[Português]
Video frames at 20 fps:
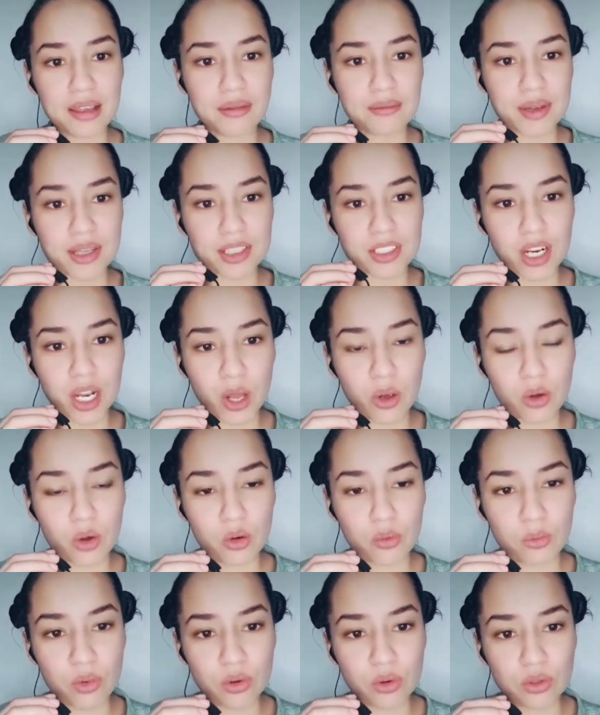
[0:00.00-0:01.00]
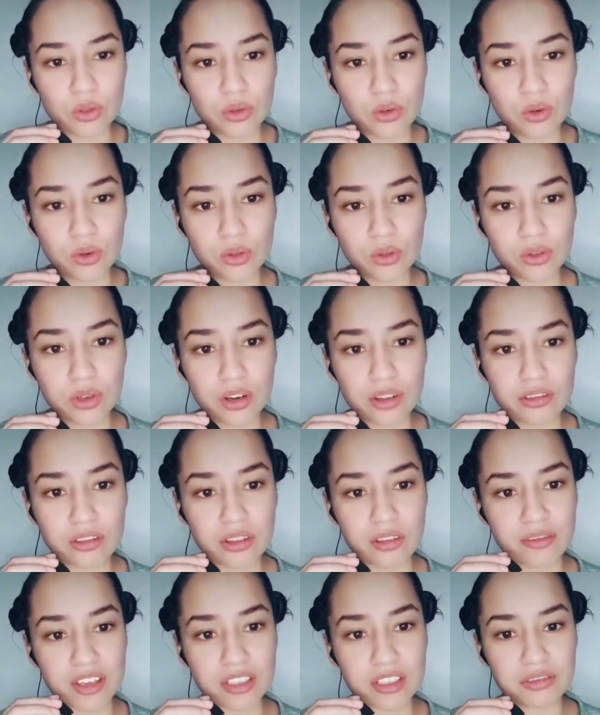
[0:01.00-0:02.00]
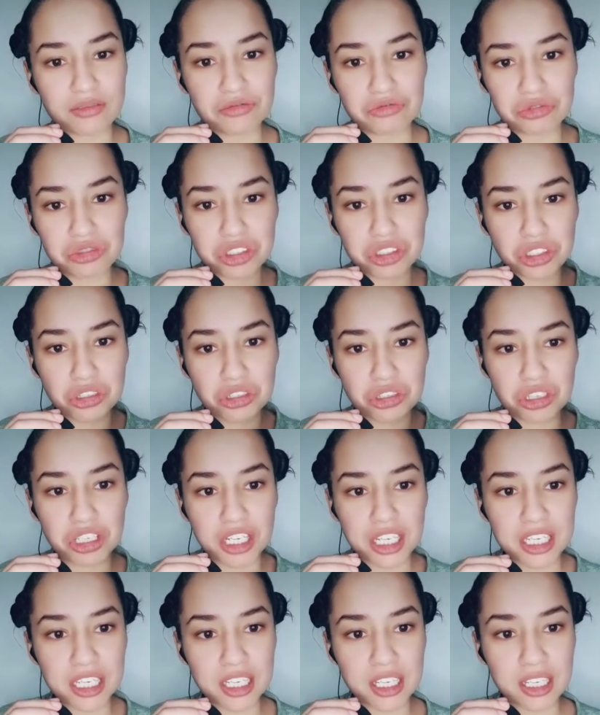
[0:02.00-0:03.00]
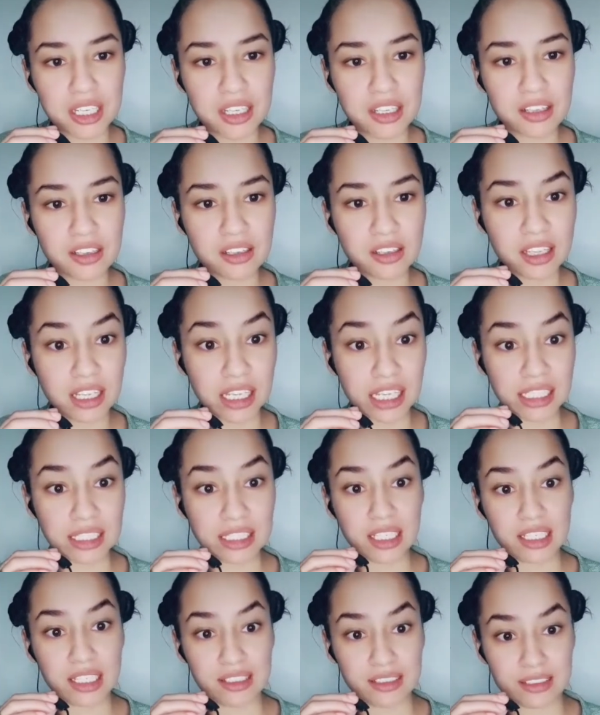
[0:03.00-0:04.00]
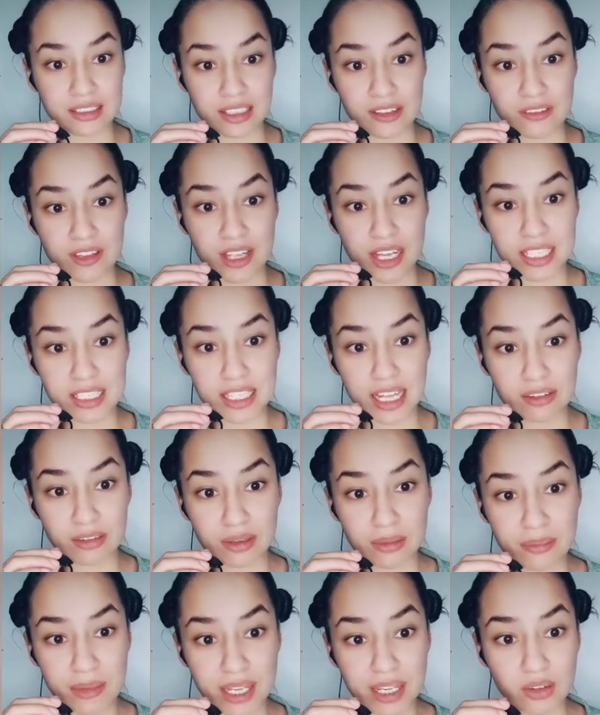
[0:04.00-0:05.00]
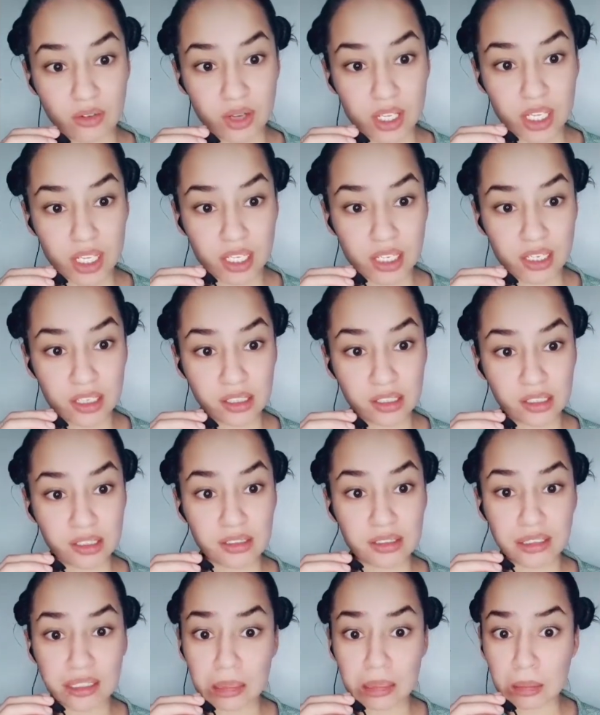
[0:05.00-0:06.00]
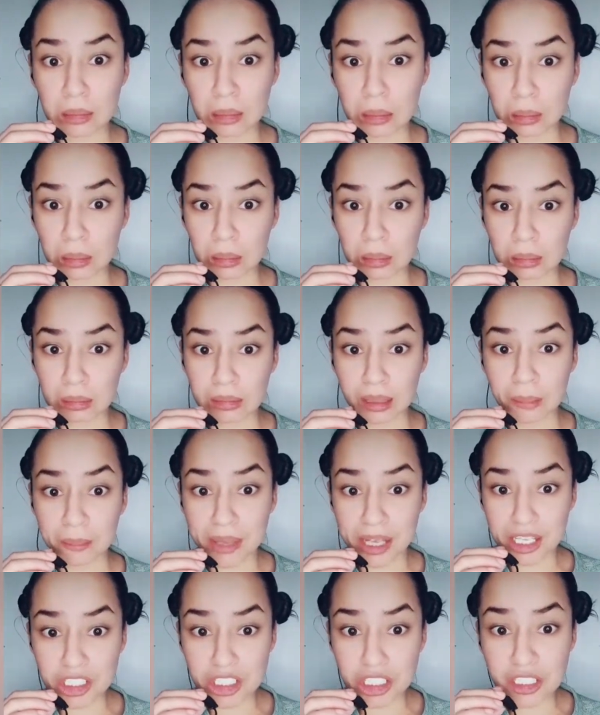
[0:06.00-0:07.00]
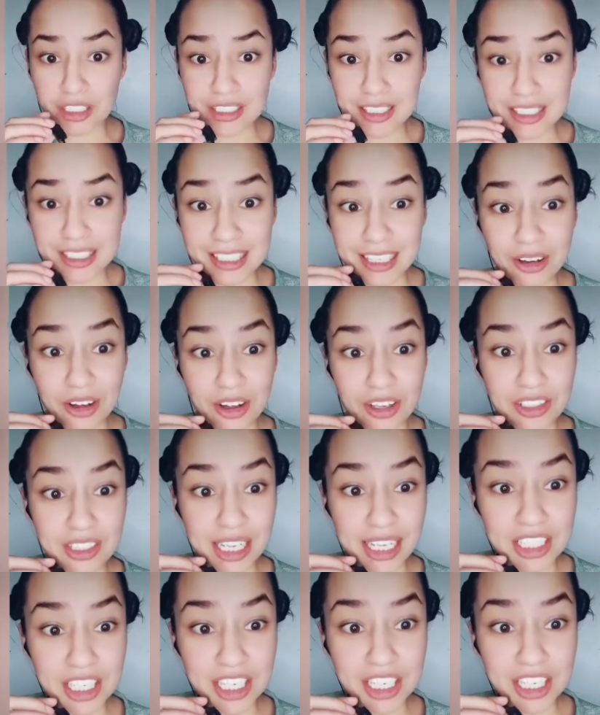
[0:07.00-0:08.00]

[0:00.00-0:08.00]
Mas olha lá, agora o bolso não cortou não, só fez um ali. Eita, esse deve ter rasgado também, olha. Dá medinho esses negócios, né, gente?